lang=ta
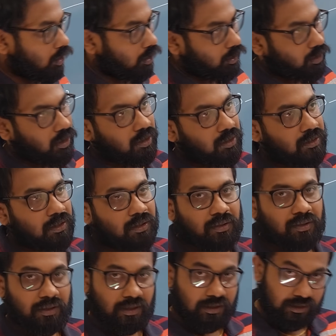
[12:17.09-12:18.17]
நிறையா இருக்குது சார்
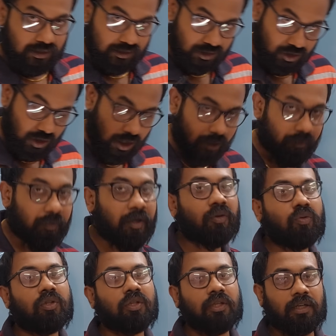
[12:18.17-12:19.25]
நான் இதை ஷார்ட் பண்ணி
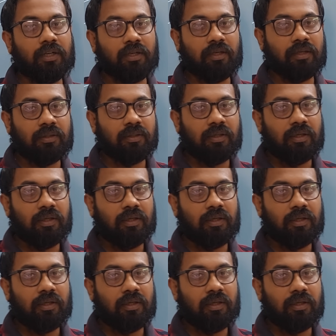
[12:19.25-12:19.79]
கொடுத்துருக்குறேங்க